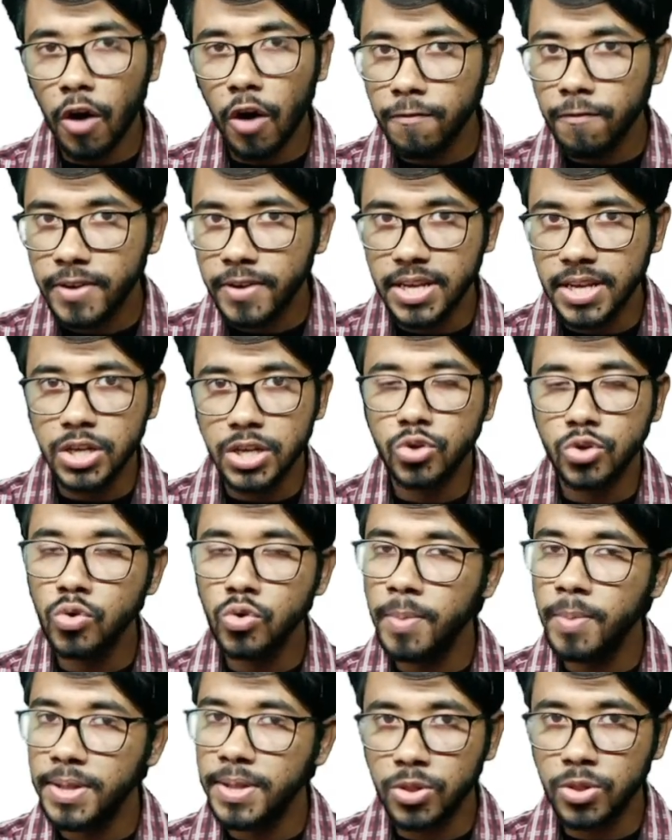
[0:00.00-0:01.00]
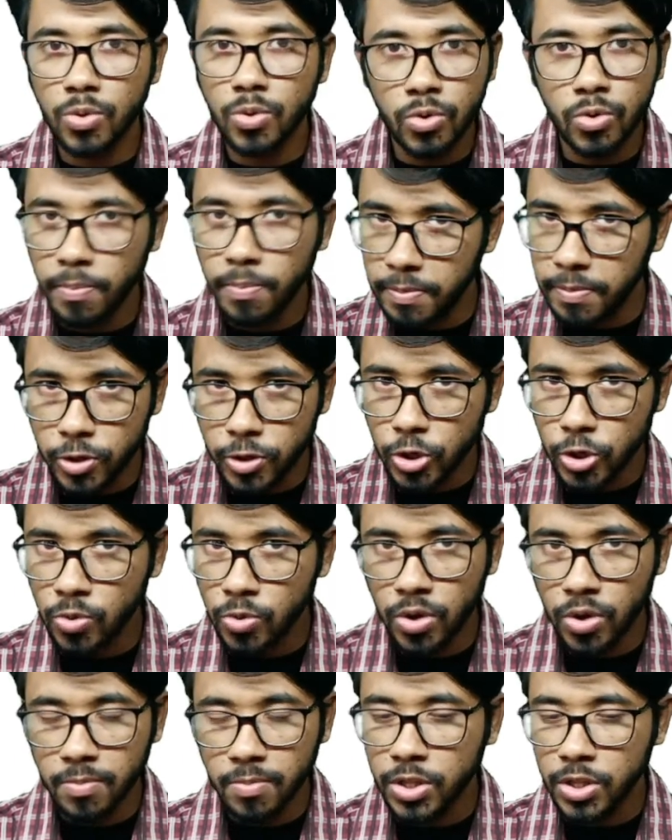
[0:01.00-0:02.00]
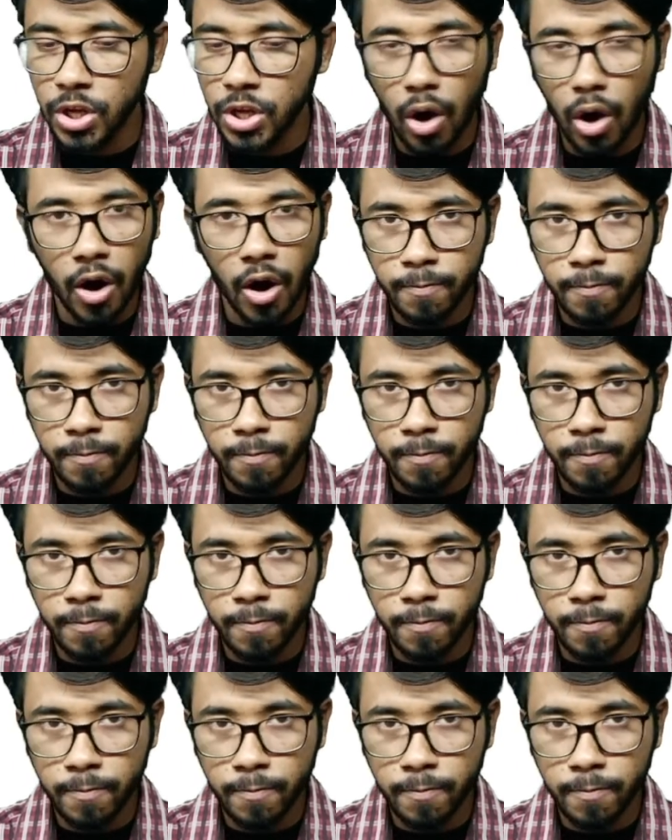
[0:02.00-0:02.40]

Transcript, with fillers: অফ কি টু ব্যতীত অন্য প্রিপোজিশনগুলোর মধ্যে